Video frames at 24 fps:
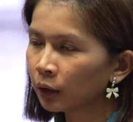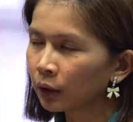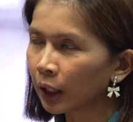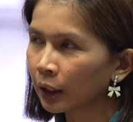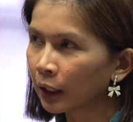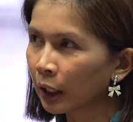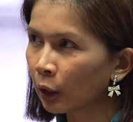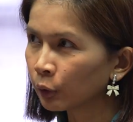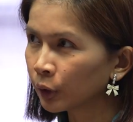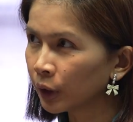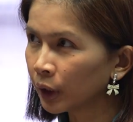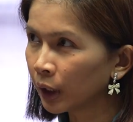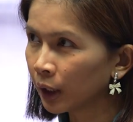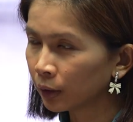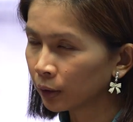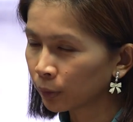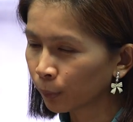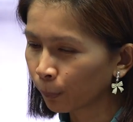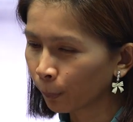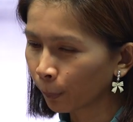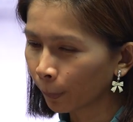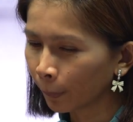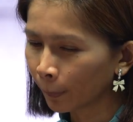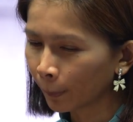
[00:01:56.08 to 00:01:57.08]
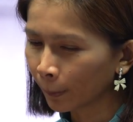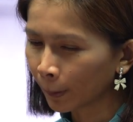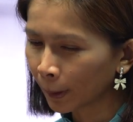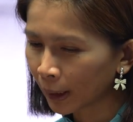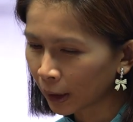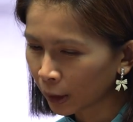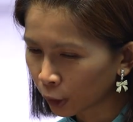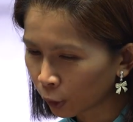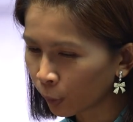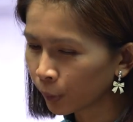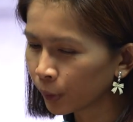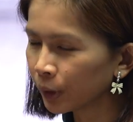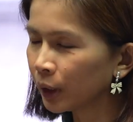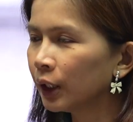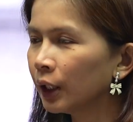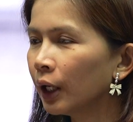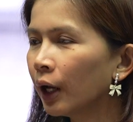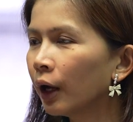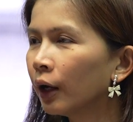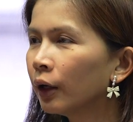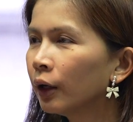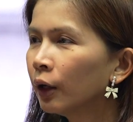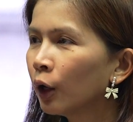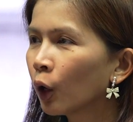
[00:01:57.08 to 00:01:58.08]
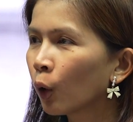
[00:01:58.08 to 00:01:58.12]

แต่เท่าที่เห็นในตอนนี้เนี่ย